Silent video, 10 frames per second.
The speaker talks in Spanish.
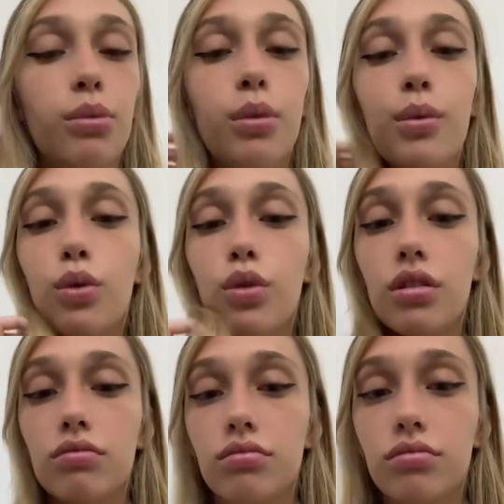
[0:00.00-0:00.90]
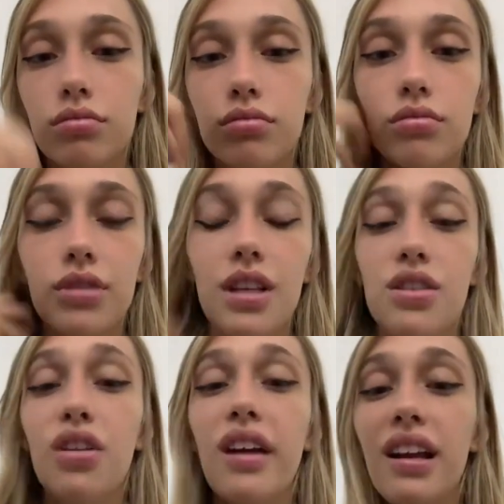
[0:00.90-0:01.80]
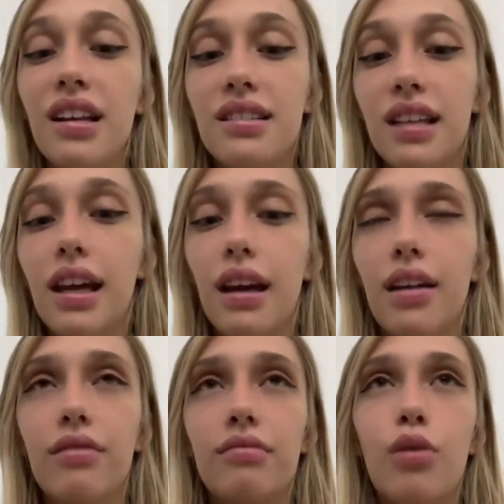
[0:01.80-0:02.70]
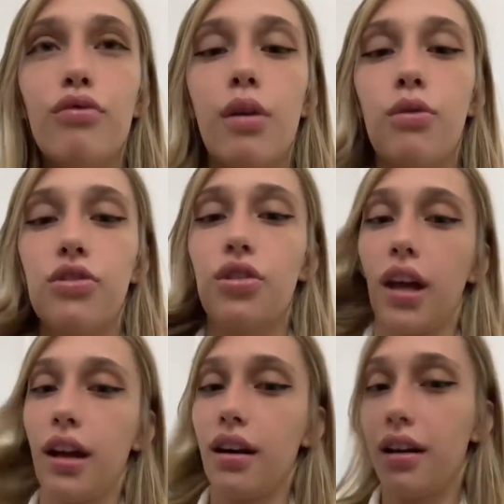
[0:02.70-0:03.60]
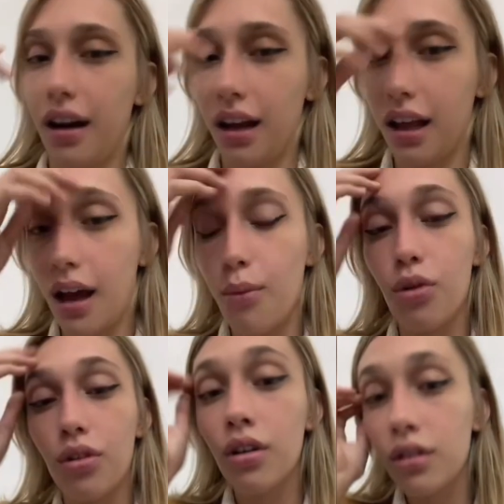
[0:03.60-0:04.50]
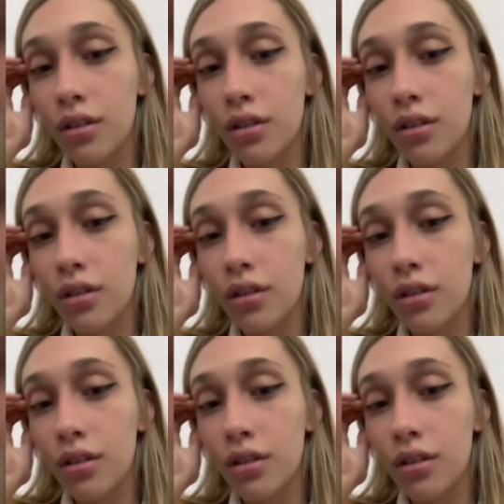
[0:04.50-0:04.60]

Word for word: Tipo, me aburro. O sea, si no es de alguien así que. va un famoso que re amo.